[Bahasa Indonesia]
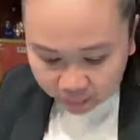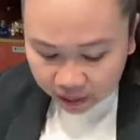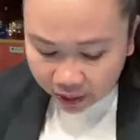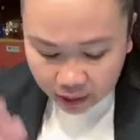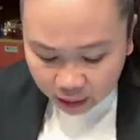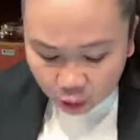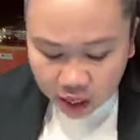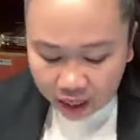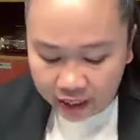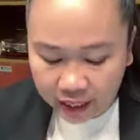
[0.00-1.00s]
Jadi ya
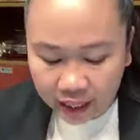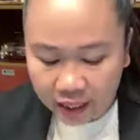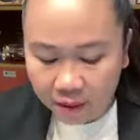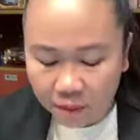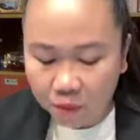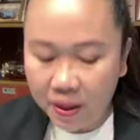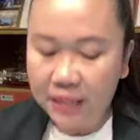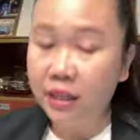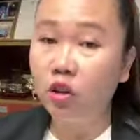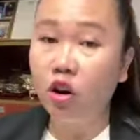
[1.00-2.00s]
udah saya tidak mau
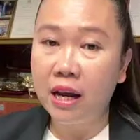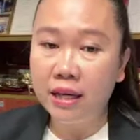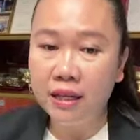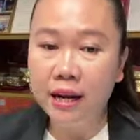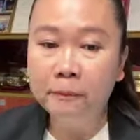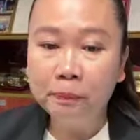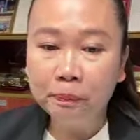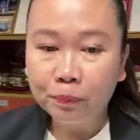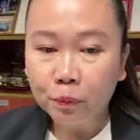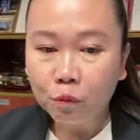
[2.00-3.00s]
membahas TikTok lagi dan
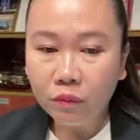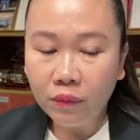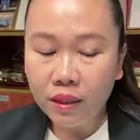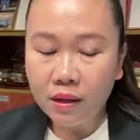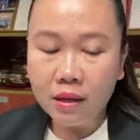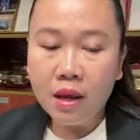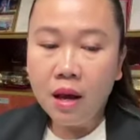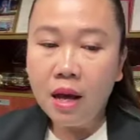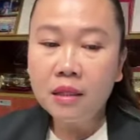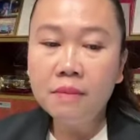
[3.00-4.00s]

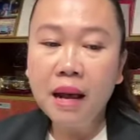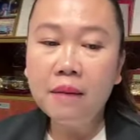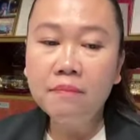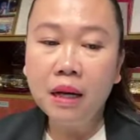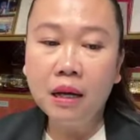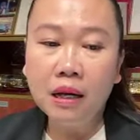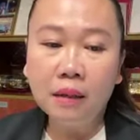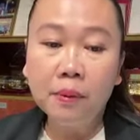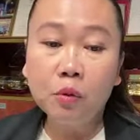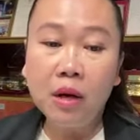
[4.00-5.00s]
uh, semalam uh,
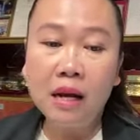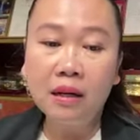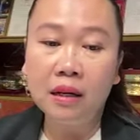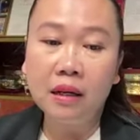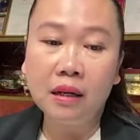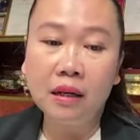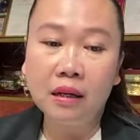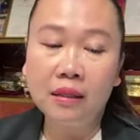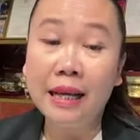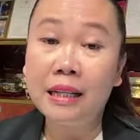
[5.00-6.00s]
kebetulan uh,
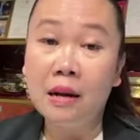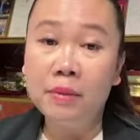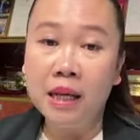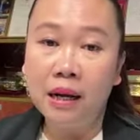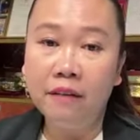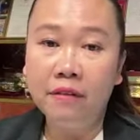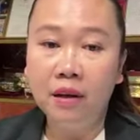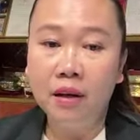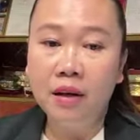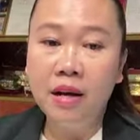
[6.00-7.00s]
saya tidak bisa live
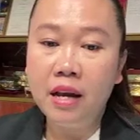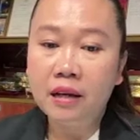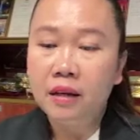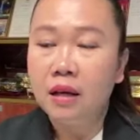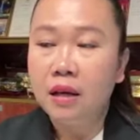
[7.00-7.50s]
dan